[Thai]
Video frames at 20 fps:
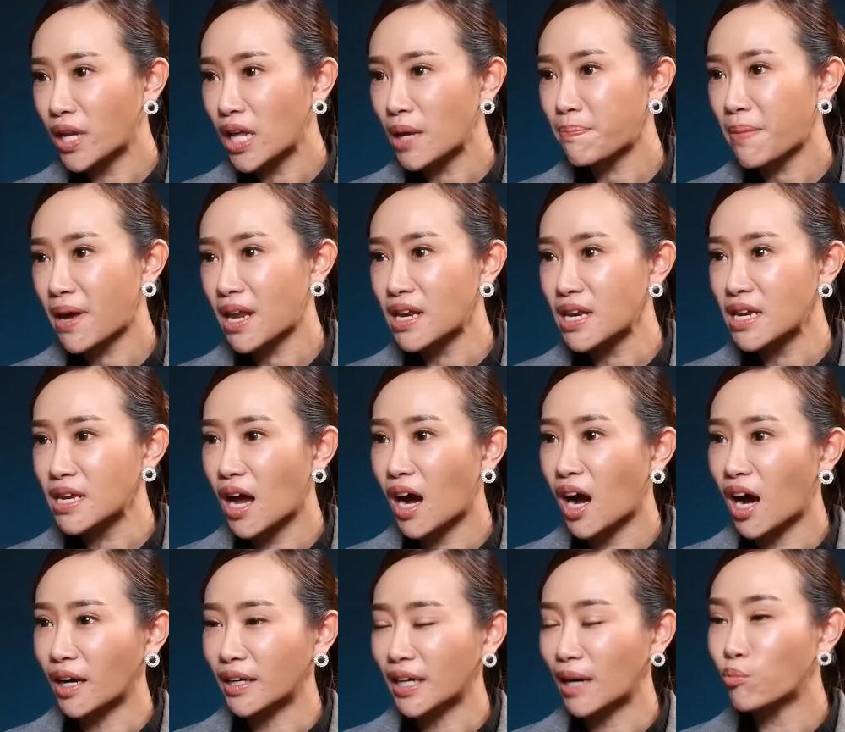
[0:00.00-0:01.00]
วนที่เป็น
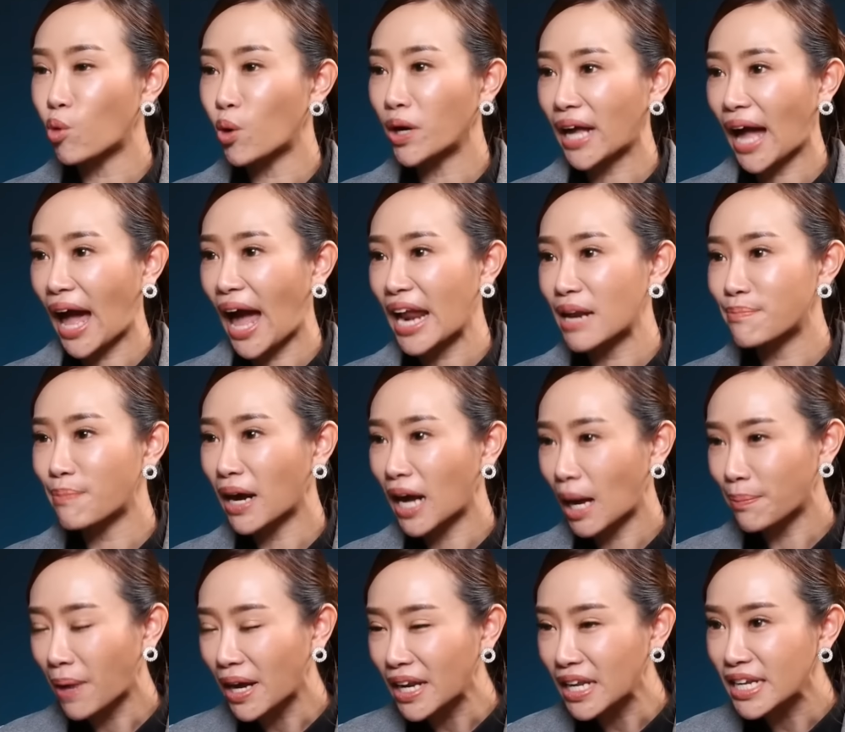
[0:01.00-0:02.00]
กระบวนการบัง
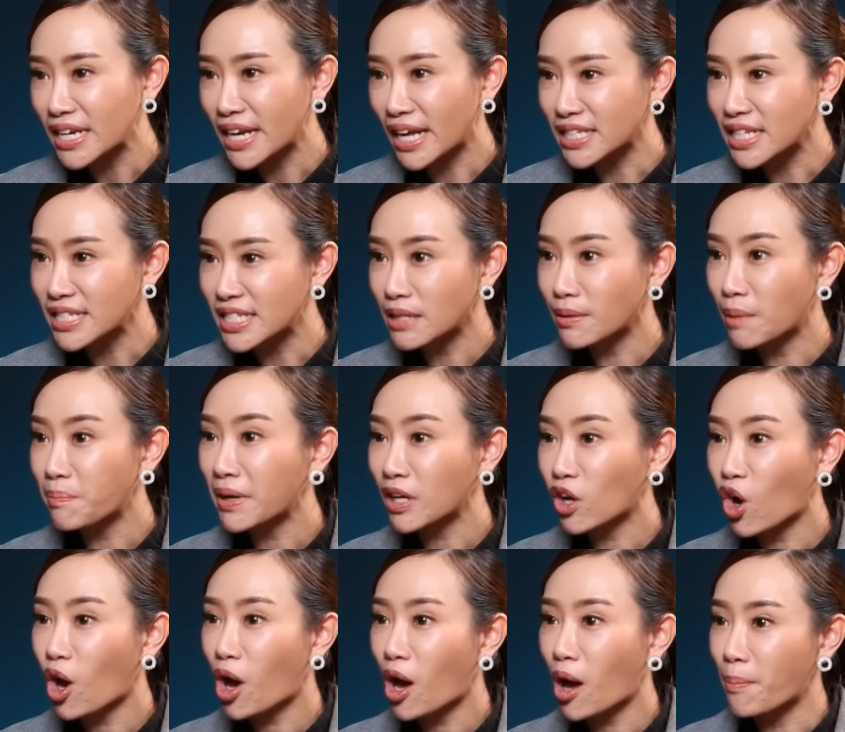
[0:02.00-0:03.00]
คับคดีเนี่ยจริงๆแล้วมัน
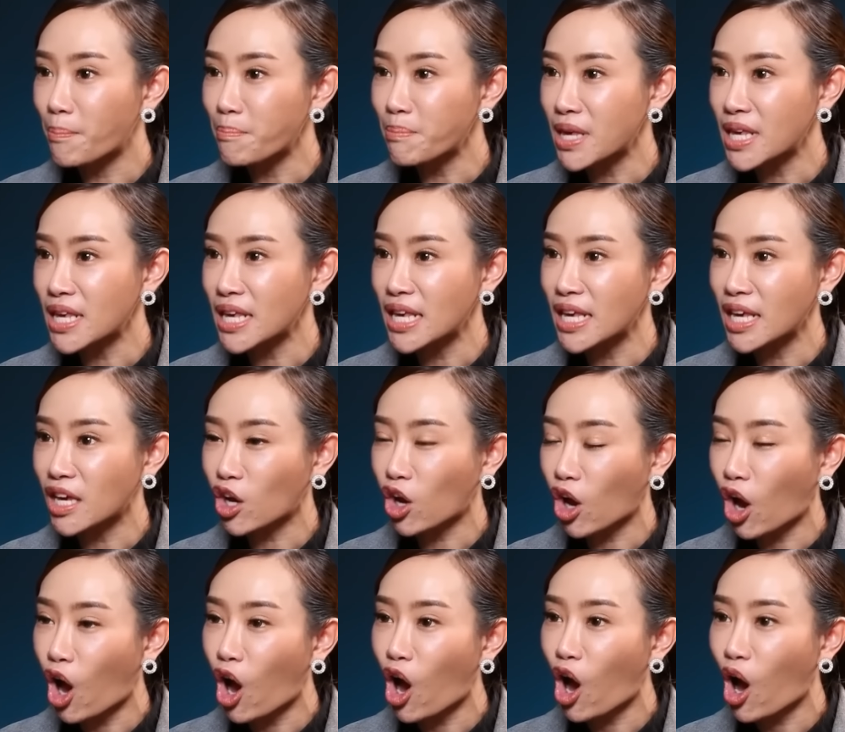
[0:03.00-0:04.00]
ก็มี
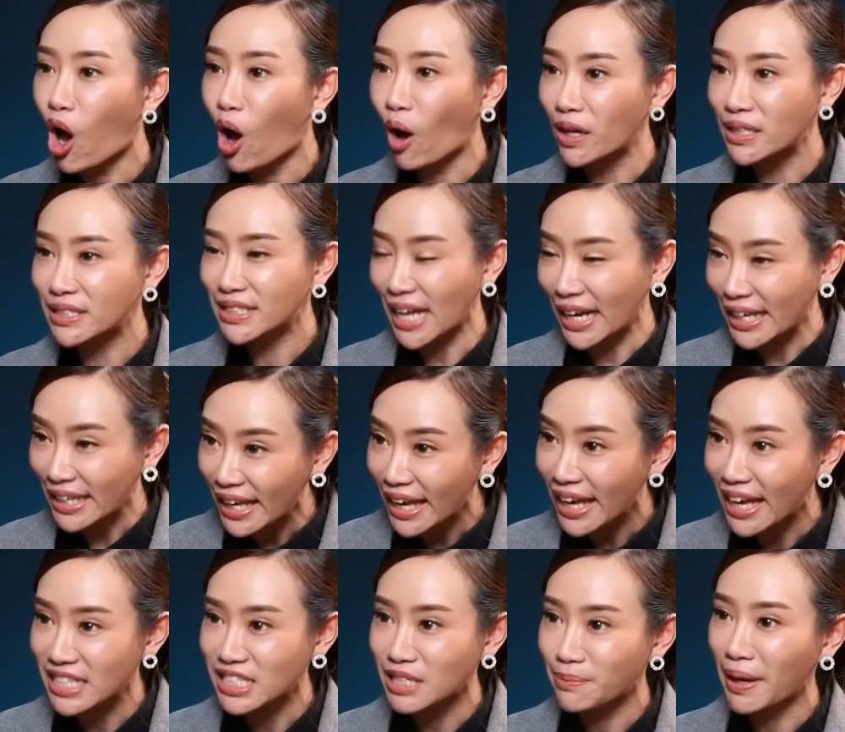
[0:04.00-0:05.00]
ข้อสังเก
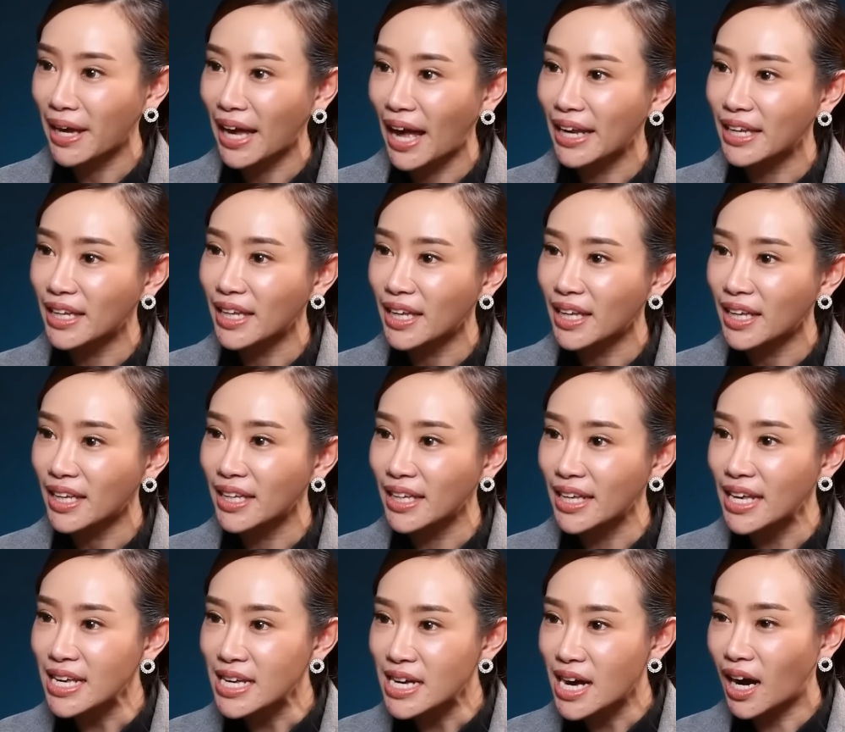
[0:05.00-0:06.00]
ตใช่ไหมคะที่
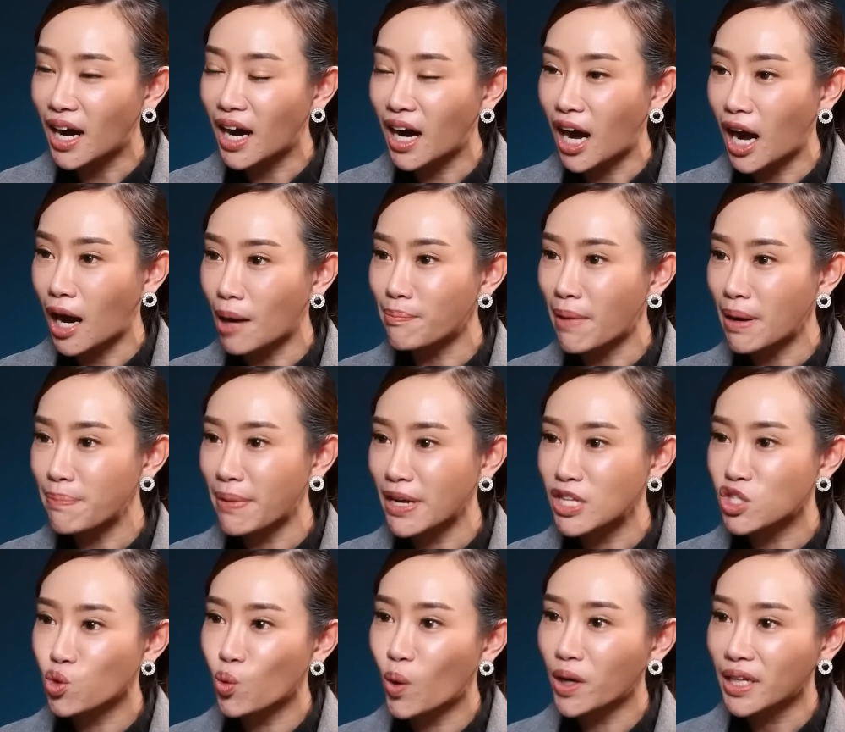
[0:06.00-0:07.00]
มันเป็น
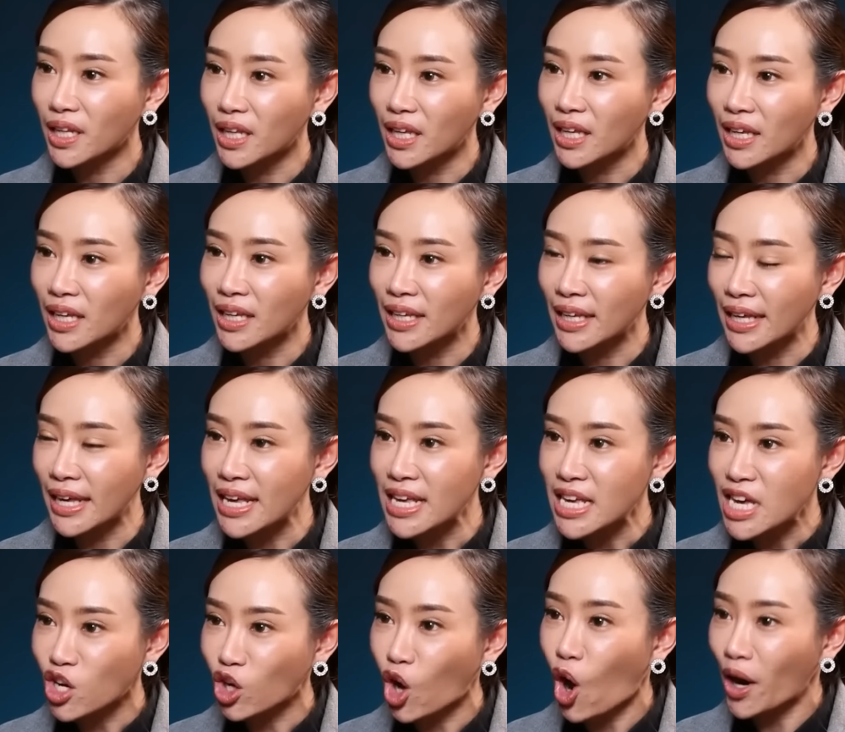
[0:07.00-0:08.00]
ช่วงที่
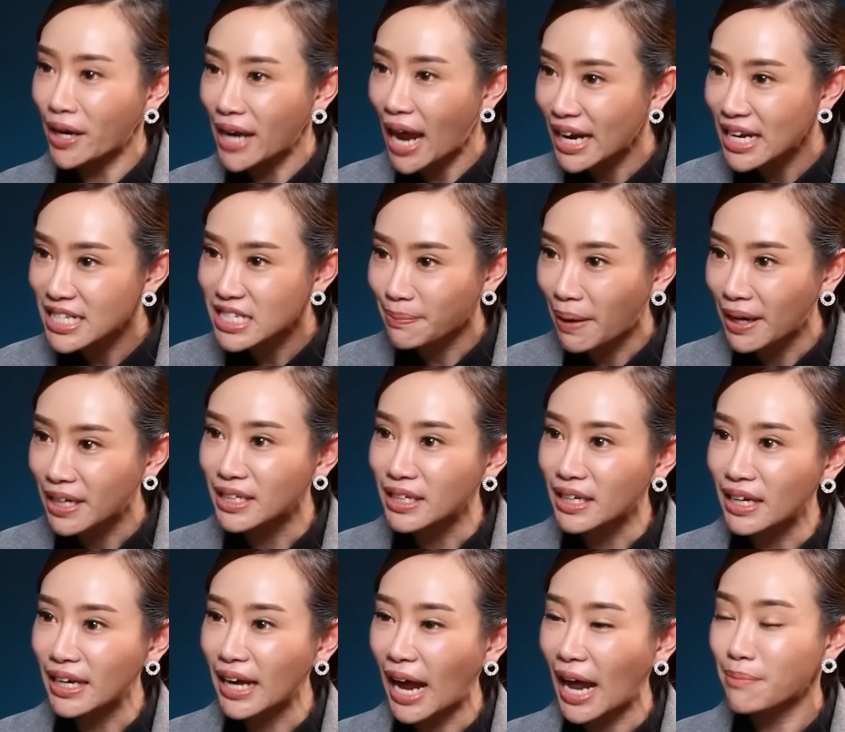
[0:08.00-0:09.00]
ก่อนหน้าที่จะมาถึง
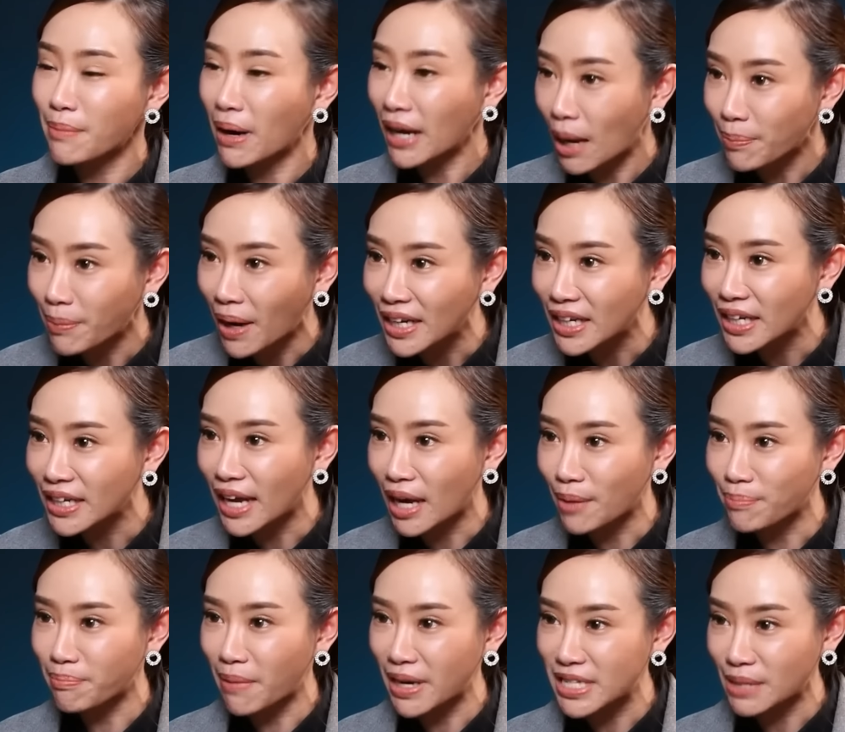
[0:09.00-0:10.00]
การบังคับคดีเนี่
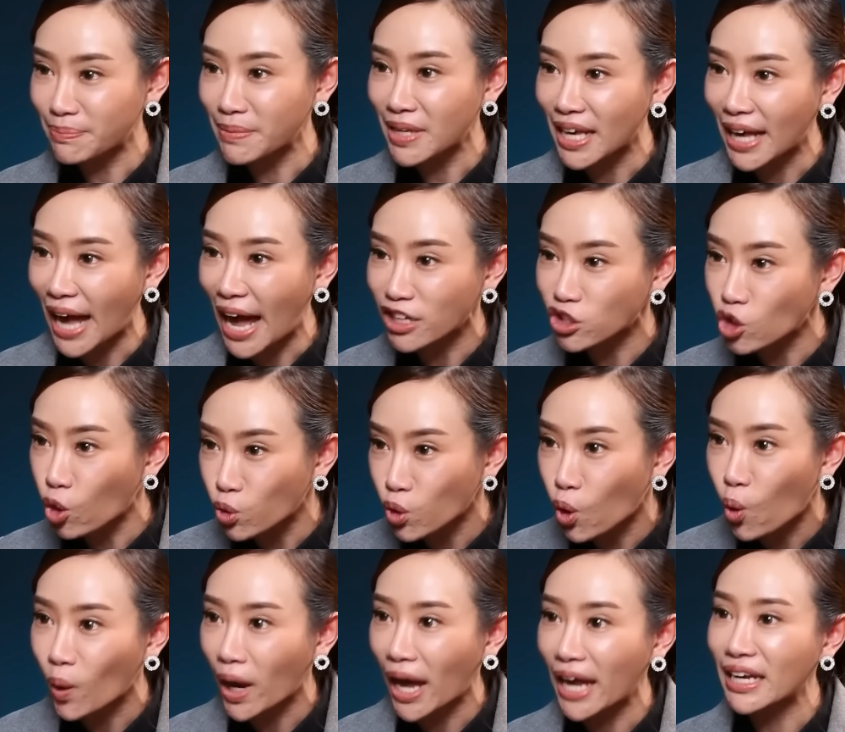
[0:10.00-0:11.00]
ยมันจะมีการตก
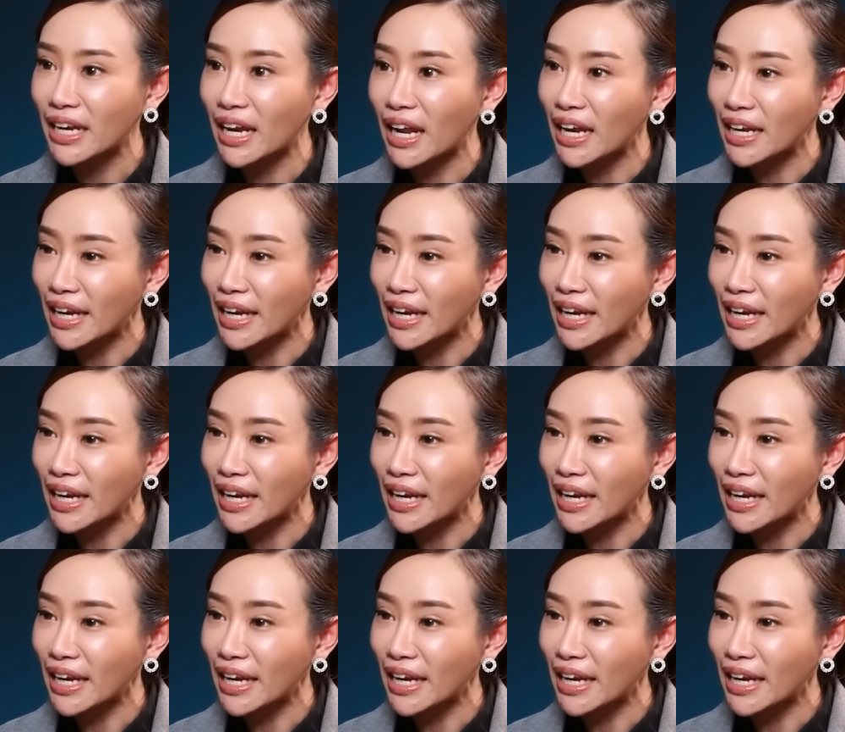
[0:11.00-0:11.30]
ลงกัน